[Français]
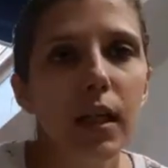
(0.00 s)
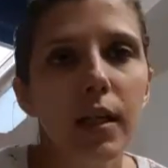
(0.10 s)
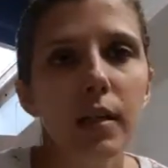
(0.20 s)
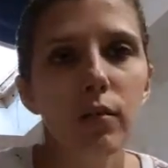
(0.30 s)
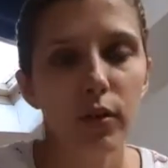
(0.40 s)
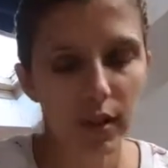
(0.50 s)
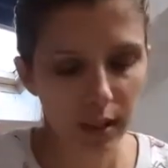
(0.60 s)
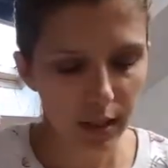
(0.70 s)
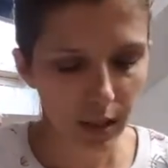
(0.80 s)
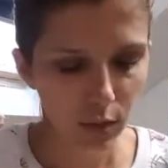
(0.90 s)
qui vendait
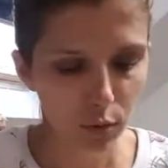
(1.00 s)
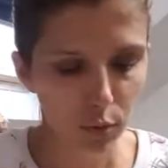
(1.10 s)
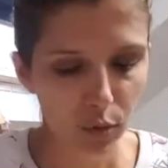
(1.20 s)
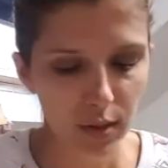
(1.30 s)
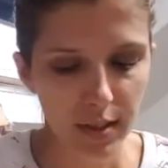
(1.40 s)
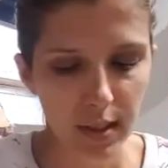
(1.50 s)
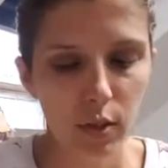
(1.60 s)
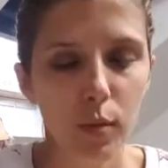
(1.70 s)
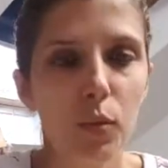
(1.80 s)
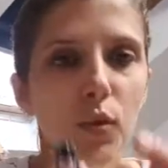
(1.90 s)
des Dragon Ball Z
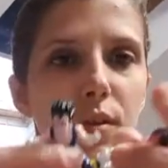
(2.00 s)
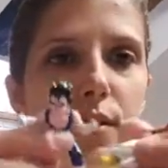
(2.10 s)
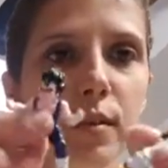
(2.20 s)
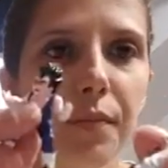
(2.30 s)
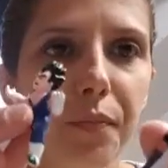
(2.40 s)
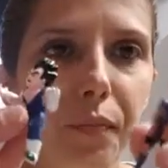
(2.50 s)
comme ceci.